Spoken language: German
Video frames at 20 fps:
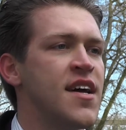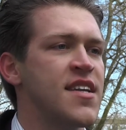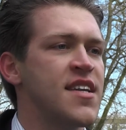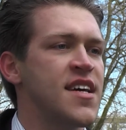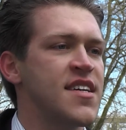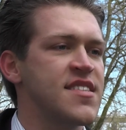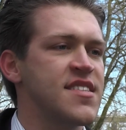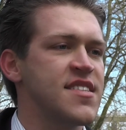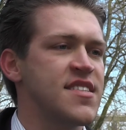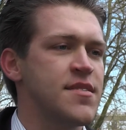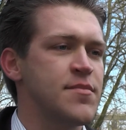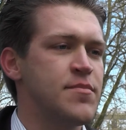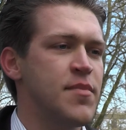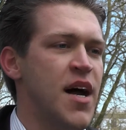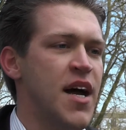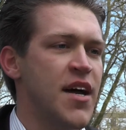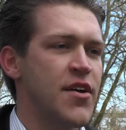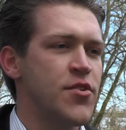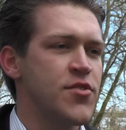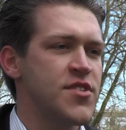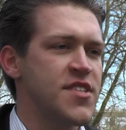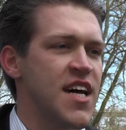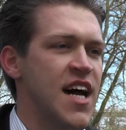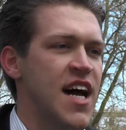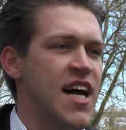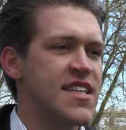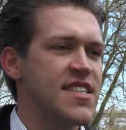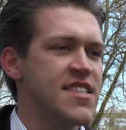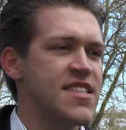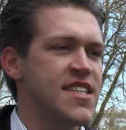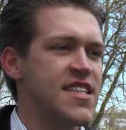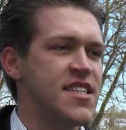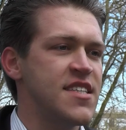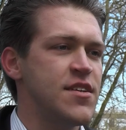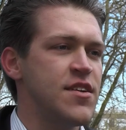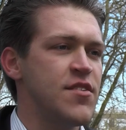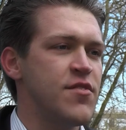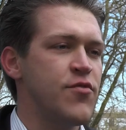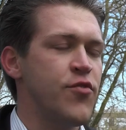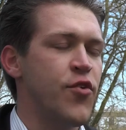dass Marius Hahn
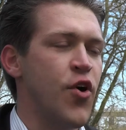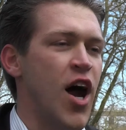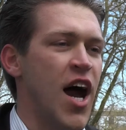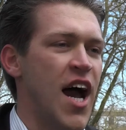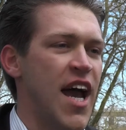sich vor